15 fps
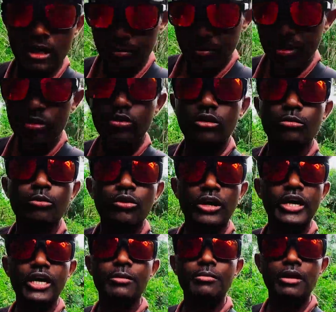நாம் ஒரு
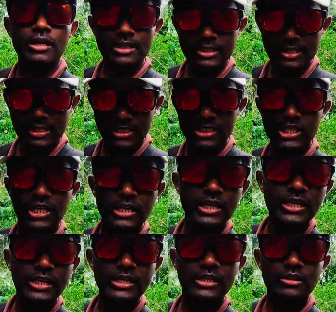முக்கியமான ஸ்ட்ரெச்சில்
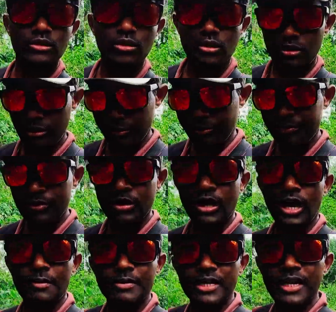ஏறிக்கிட்டு இருக்கோம்
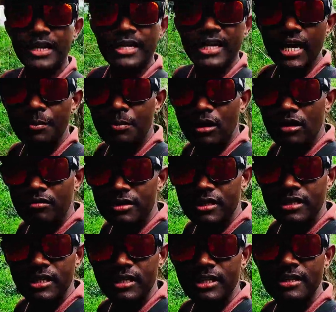அப்படியே டேப்பராக
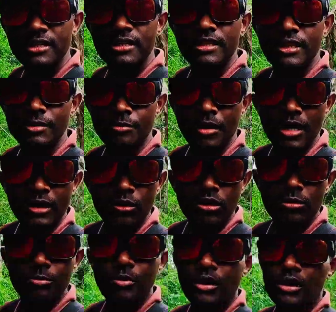வந்துக்கிட்டு இருந்த இந்த
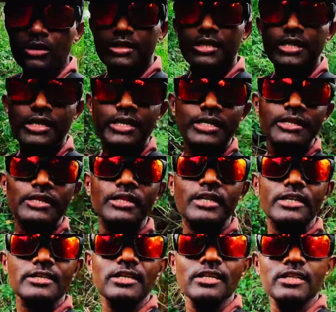மலையோட பாதை
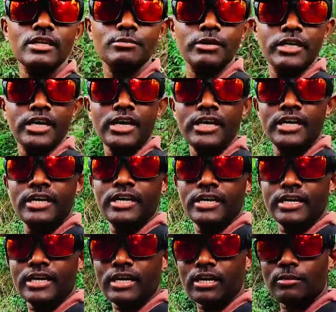இந்த இடத்துலேருந்து அப்படியே
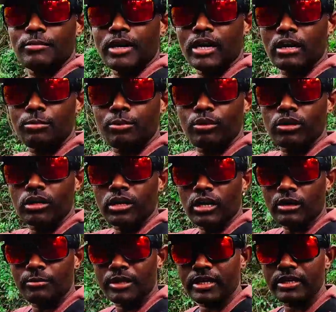நேராக மேலே
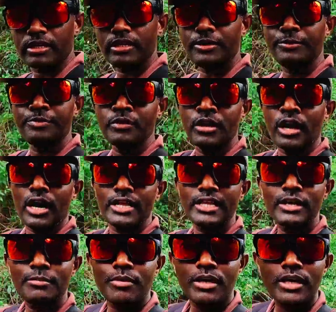போகிறக்க ஆரம்பிக்குது
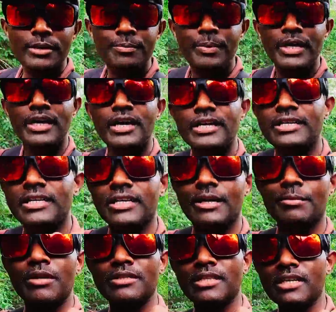அதே மாதிரி பின்னாடி
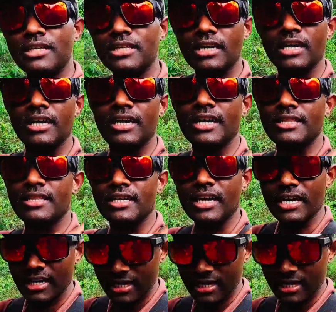நம்மளுக்கு தெரியுதுங்களா அந்த